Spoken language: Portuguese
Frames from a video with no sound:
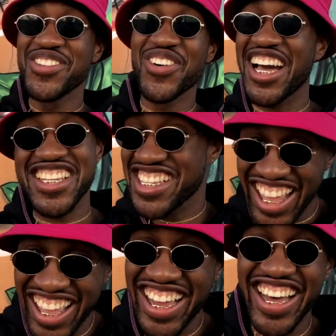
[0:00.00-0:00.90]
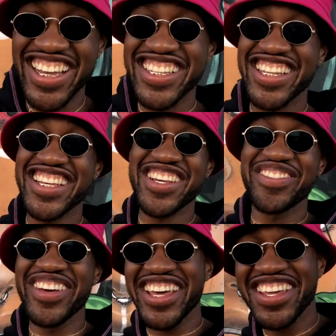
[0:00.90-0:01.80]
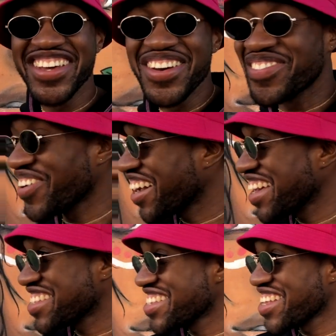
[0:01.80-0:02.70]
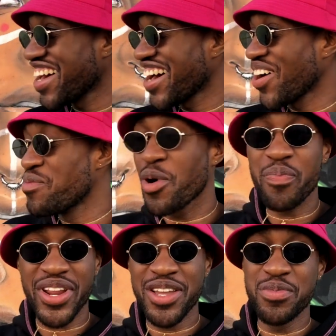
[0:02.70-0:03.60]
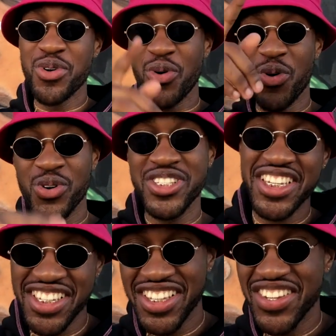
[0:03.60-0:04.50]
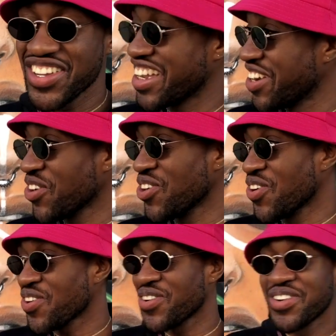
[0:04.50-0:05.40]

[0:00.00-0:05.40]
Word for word: no Kazenga, estás a ver? Foi graças ao meu primo Rudy, gringo louco,